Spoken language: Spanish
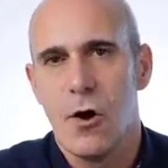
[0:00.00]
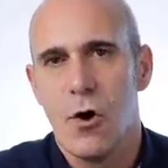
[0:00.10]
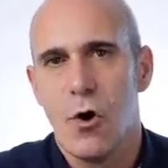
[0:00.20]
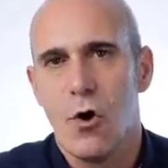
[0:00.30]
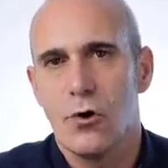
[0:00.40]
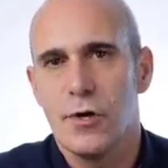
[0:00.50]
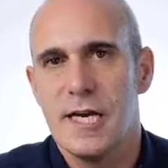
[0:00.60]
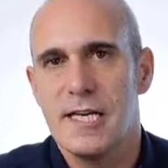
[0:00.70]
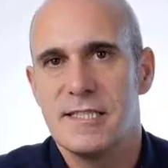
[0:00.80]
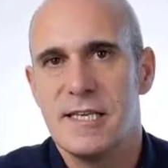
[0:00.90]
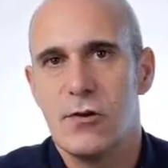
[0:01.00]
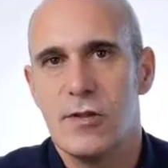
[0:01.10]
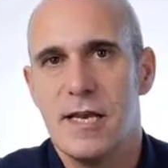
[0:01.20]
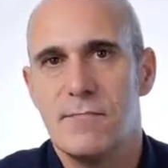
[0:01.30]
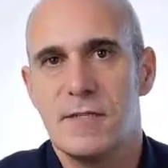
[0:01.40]
o con el estilo
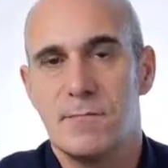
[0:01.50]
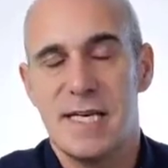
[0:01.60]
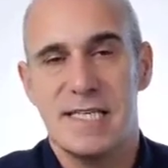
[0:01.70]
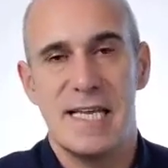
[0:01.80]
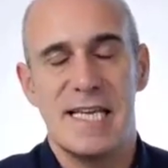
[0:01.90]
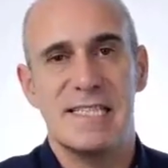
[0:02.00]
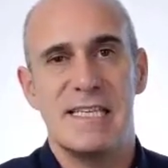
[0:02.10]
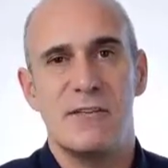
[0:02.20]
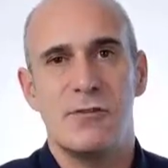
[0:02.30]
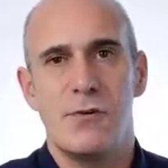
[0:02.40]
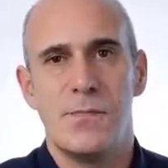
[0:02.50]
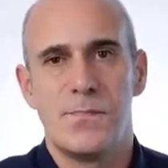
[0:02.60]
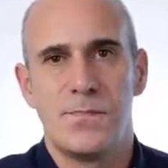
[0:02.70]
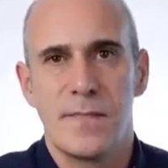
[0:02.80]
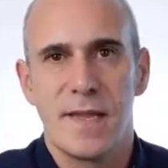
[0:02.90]
de Elvis Presley. Y es cierto
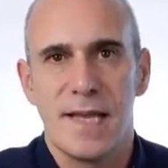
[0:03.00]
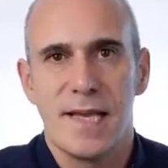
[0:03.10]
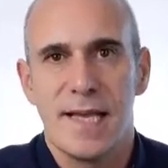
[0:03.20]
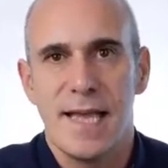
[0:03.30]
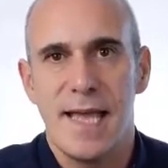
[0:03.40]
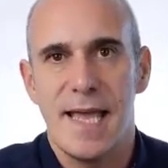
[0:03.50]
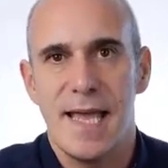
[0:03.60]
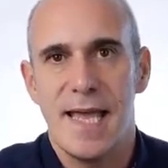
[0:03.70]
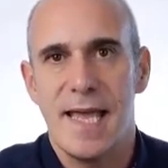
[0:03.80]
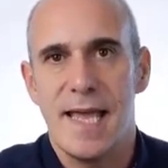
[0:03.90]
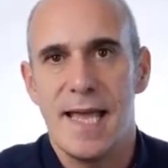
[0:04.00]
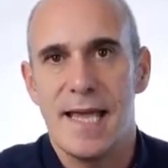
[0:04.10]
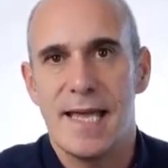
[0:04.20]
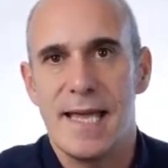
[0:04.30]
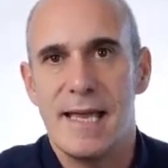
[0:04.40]

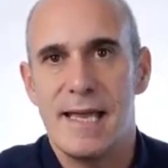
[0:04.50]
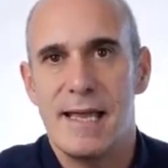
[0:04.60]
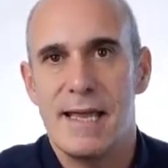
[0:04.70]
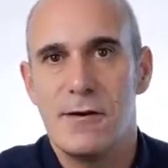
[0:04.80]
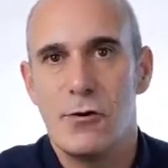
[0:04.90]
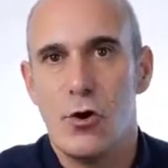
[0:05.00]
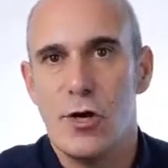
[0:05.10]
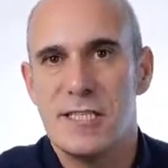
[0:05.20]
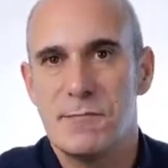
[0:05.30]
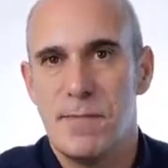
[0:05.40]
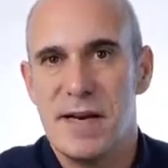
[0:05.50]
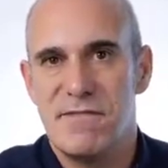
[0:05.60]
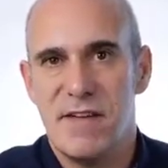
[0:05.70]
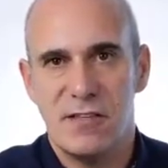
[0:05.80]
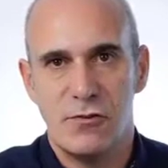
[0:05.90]
que, no es
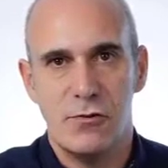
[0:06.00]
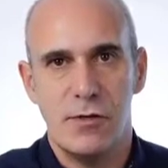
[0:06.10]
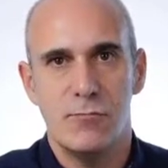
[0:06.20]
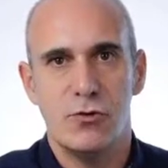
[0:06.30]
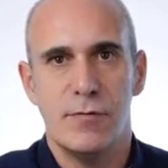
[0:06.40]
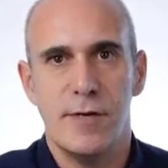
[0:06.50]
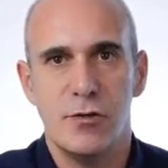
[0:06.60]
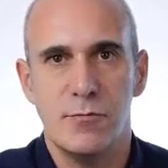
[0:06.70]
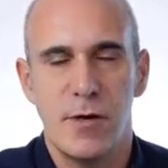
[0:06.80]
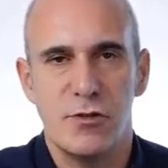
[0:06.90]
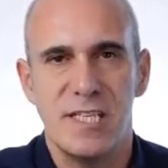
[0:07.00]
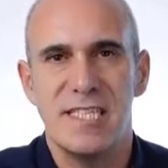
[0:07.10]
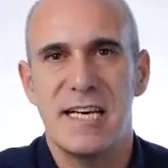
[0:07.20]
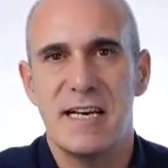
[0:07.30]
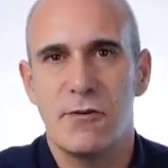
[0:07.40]
perfecto, ni mucho menos, pero sí
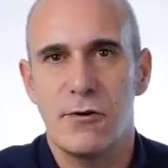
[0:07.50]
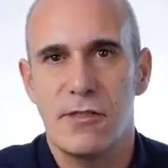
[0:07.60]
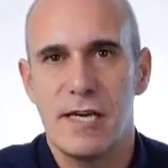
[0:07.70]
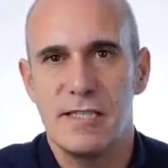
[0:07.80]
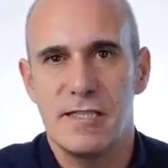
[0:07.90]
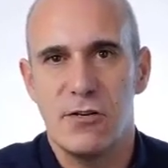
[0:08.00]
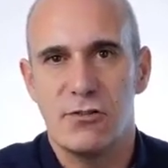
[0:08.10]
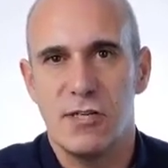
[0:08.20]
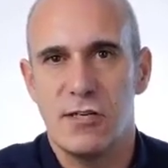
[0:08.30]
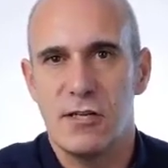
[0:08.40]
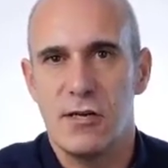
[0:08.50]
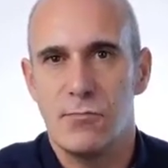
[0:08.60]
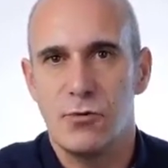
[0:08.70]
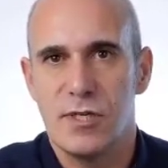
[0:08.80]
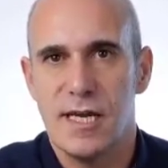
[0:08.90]
se reconoce el estilo. Si te
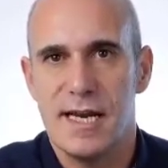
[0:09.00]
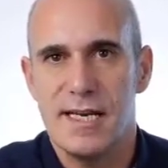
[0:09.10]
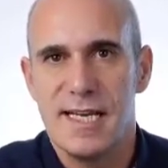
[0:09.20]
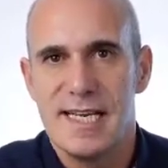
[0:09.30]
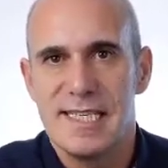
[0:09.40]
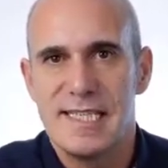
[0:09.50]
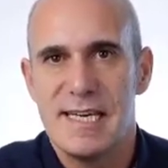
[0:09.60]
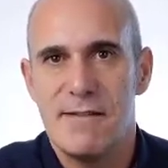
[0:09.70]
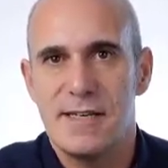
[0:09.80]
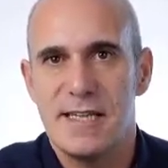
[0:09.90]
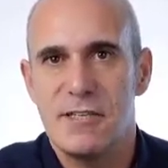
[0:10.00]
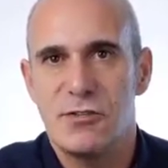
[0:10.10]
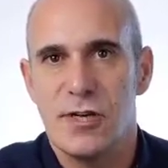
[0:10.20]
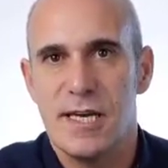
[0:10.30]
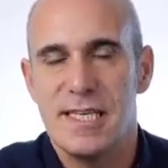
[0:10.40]
lo pusieran sin haberte
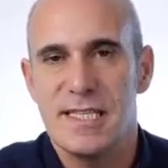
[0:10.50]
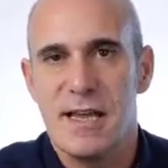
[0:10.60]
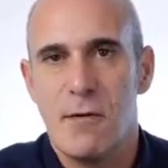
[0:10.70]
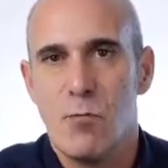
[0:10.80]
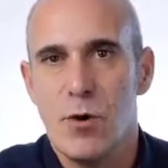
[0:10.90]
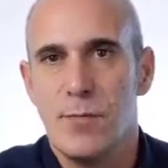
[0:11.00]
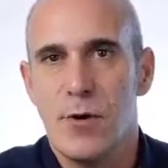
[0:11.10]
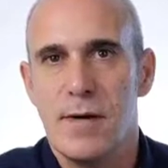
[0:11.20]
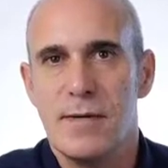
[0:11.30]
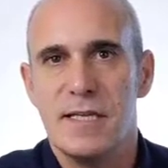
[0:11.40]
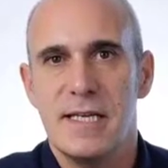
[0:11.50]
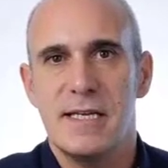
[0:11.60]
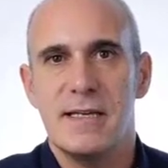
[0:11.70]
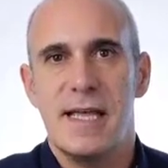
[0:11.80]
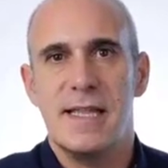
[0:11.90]
dicho quién es, muy
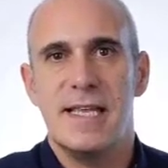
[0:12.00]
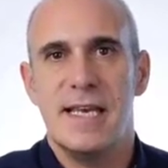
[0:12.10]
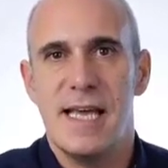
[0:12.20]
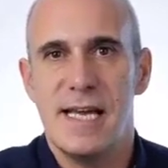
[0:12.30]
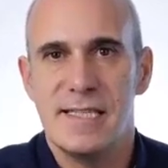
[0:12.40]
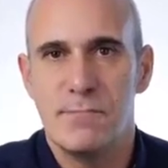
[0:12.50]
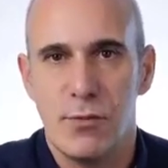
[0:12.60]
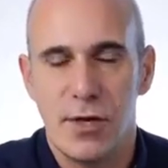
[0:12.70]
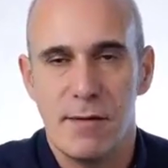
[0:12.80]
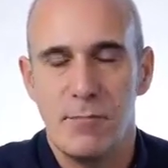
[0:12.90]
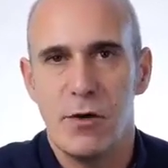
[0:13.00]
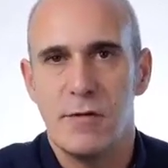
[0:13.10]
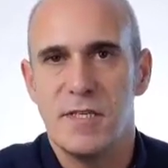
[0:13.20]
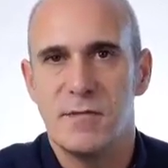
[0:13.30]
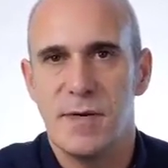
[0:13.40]
probablemente eh, dirías, por ejemplo,
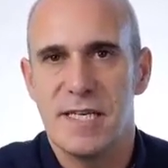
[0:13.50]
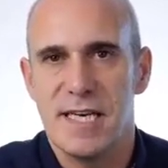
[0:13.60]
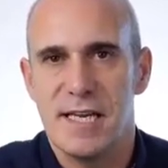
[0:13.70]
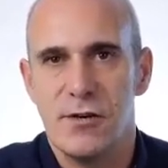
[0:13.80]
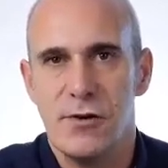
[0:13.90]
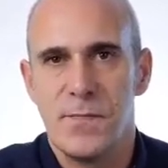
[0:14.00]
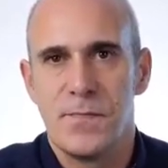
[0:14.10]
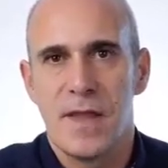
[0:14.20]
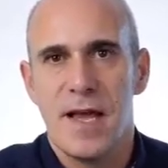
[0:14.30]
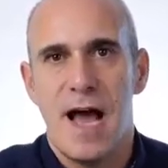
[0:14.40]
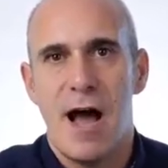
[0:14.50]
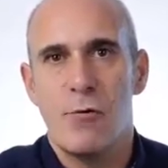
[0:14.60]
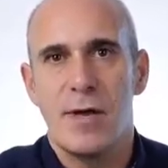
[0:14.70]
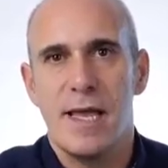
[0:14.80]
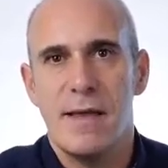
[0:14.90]
Elvis Presley, ¿no?
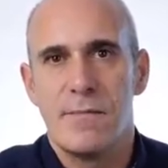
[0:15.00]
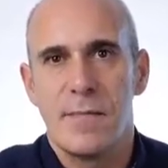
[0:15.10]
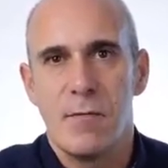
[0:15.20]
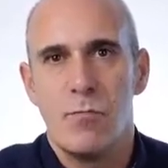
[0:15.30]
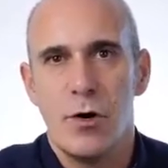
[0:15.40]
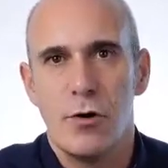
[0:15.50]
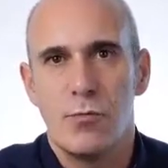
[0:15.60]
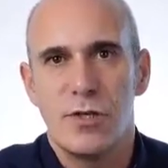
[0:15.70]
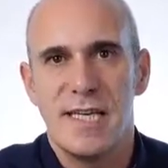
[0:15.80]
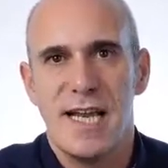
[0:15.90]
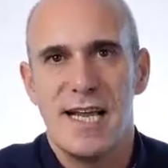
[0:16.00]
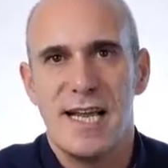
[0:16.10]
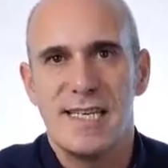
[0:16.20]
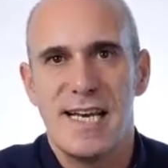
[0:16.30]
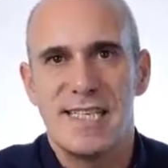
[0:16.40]
Aunque, bueno, pues
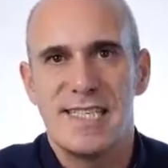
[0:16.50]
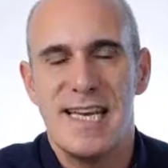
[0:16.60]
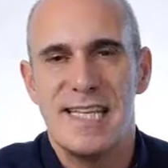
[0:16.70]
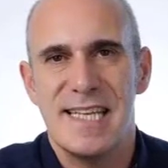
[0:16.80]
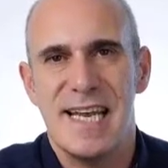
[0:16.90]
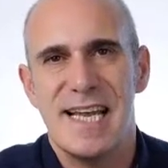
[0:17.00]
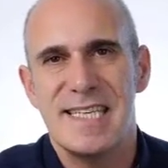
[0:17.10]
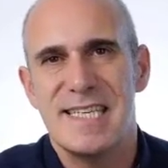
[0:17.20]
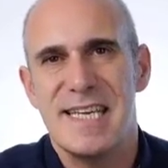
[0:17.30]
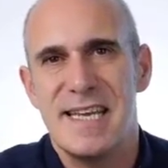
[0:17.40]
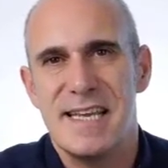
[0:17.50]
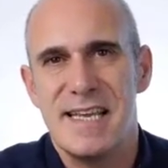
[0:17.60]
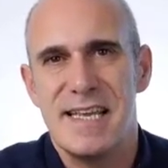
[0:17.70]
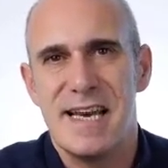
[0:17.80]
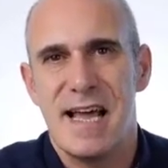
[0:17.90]
las letras
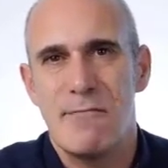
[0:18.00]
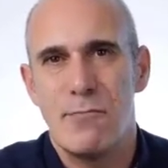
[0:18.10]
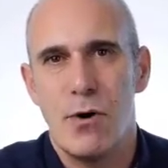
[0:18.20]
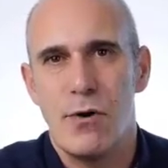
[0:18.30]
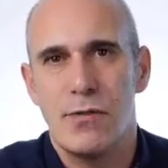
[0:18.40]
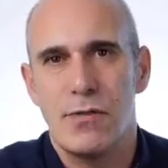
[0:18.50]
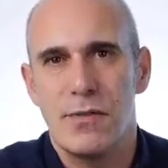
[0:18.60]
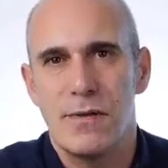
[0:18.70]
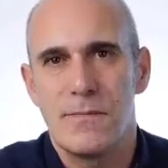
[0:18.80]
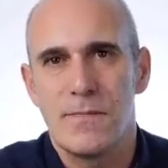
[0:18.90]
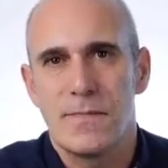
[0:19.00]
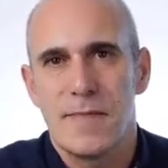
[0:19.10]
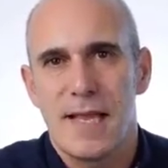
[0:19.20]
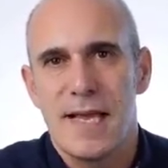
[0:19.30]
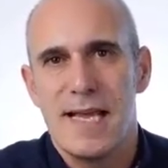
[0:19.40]
y la voz
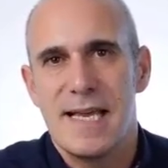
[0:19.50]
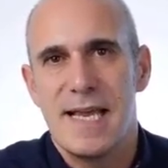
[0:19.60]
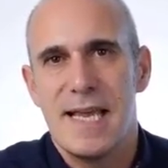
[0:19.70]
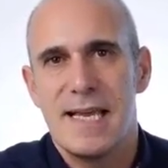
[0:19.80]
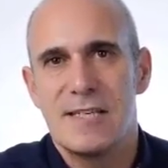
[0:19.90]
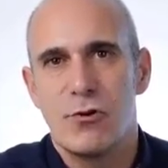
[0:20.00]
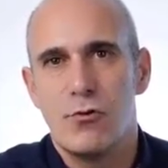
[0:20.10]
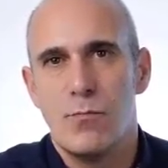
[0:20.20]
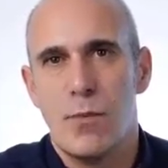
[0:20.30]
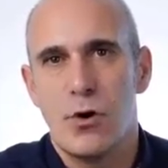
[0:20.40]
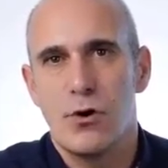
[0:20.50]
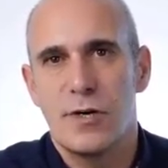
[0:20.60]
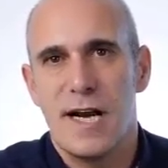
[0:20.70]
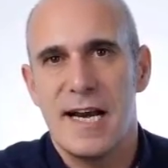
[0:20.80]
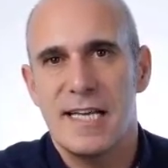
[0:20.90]
eh, son un poco
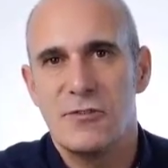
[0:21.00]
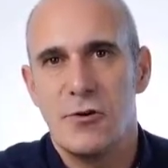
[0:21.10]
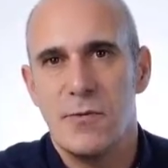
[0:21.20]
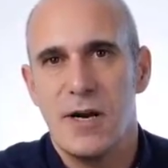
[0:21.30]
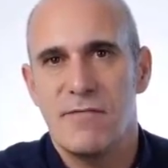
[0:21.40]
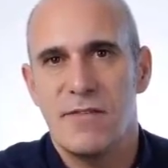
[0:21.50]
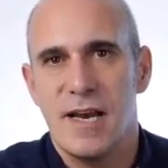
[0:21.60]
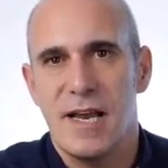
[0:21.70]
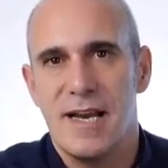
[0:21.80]
raras, ¿no? Pero al final